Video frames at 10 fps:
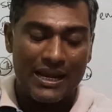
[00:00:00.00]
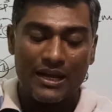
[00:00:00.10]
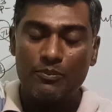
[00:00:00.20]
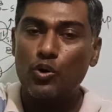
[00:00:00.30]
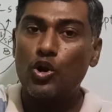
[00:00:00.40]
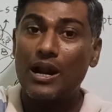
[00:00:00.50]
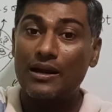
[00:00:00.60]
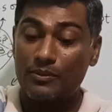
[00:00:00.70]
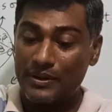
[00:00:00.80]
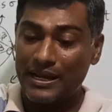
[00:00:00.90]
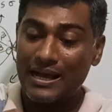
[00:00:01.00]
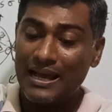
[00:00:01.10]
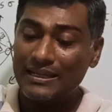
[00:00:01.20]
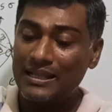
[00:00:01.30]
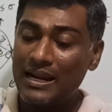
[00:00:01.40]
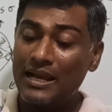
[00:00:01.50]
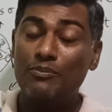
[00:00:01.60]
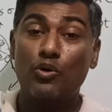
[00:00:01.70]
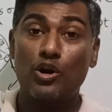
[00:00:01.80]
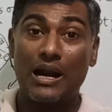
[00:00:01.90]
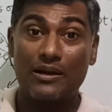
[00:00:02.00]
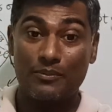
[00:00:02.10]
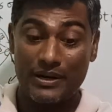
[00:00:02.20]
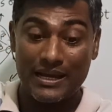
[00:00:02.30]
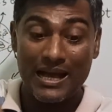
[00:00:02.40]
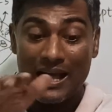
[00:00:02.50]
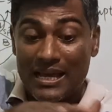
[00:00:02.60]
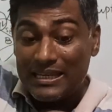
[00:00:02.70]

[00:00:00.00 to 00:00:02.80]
एक बोरन आटम रहेगा इधर एक बोरन आटम रहेगा